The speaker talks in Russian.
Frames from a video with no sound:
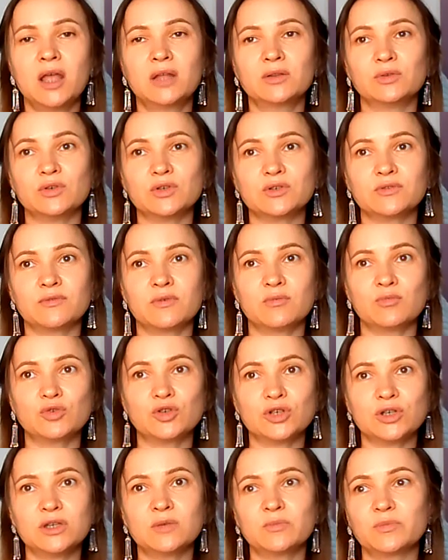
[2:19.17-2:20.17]
То есть вы
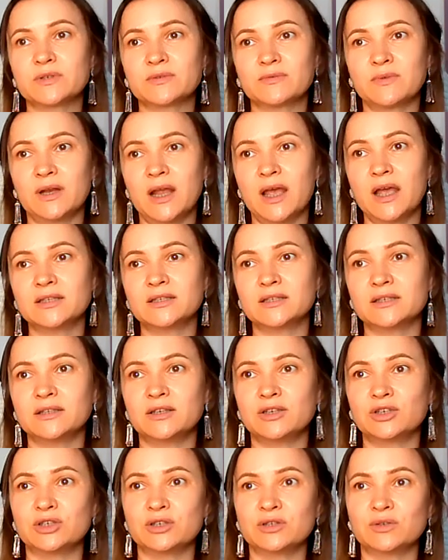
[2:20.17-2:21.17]
мужчине позволяете
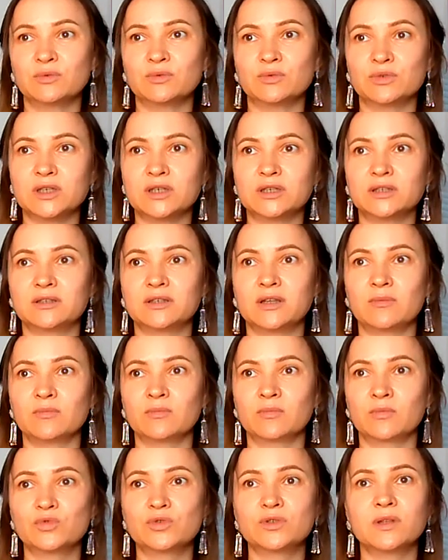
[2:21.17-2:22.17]
даже, ну, где-то
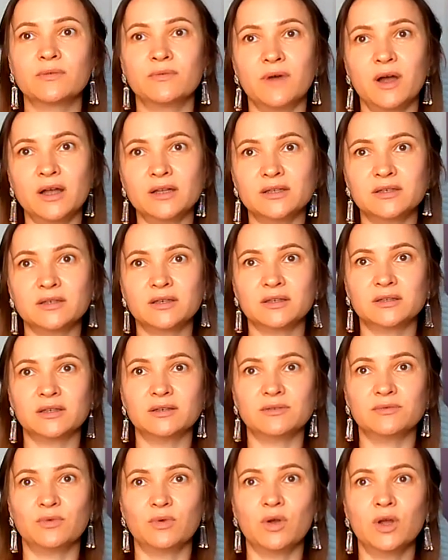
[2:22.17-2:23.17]
там уставать от
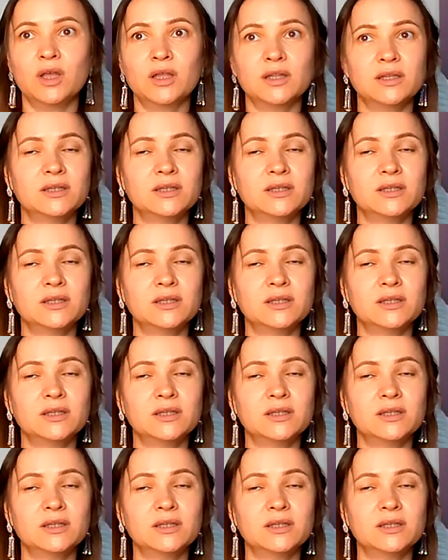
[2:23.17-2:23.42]
его.